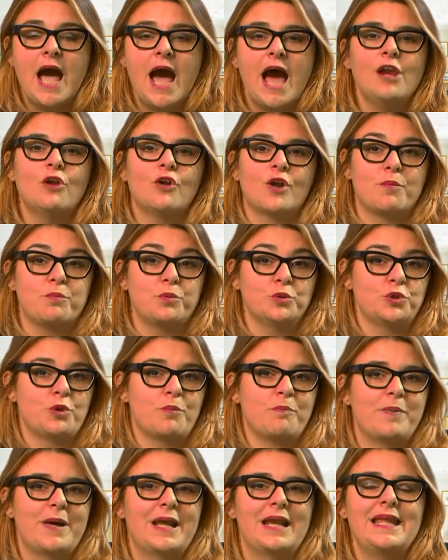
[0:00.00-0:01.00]
Allora
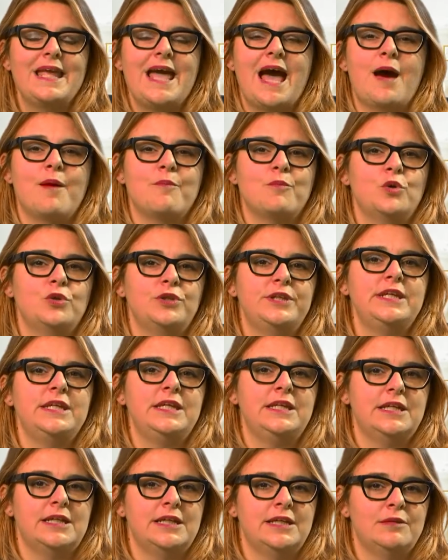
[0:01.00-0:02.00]
appunto parliamo
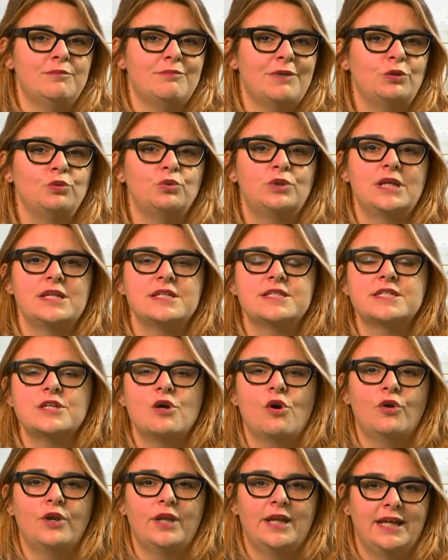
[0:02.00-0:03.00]
di eh,
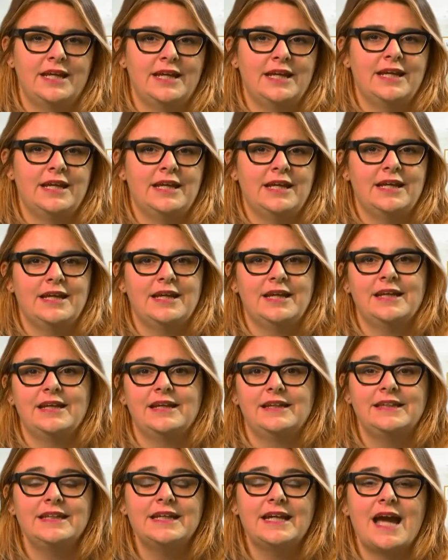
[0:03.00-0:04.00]
manutenzione
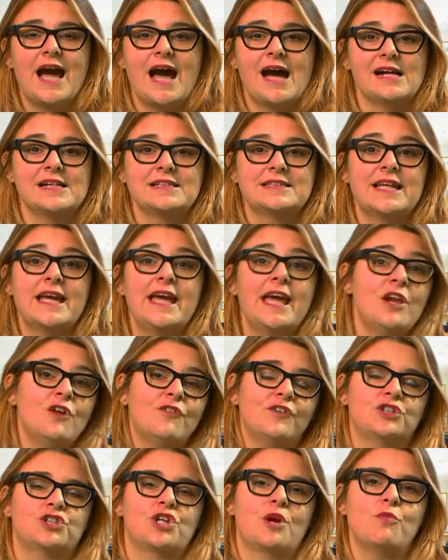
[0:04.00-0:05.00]
eh, di case e
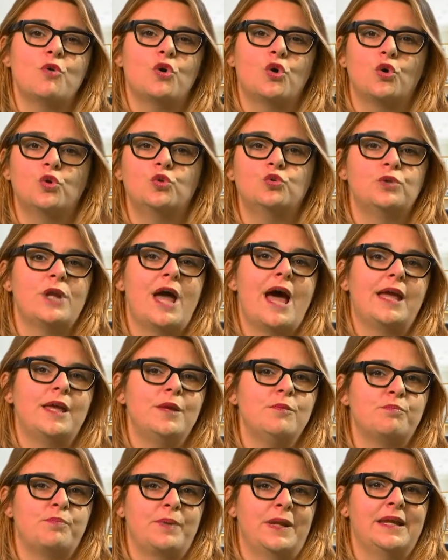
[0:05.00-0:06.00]
lo facciamo con una
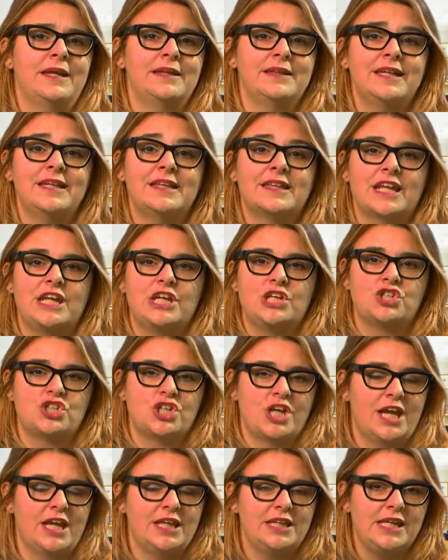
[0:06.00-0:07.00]

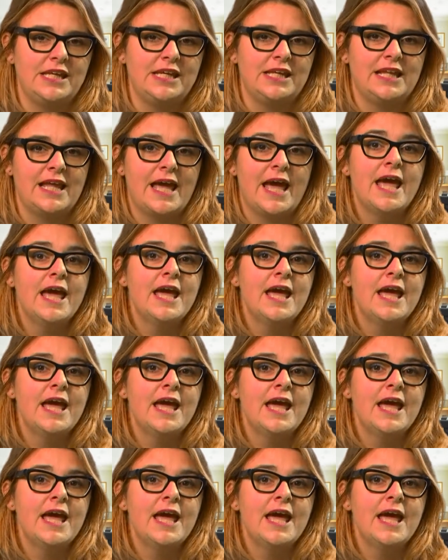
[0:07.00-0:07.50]
imprenditrice edile,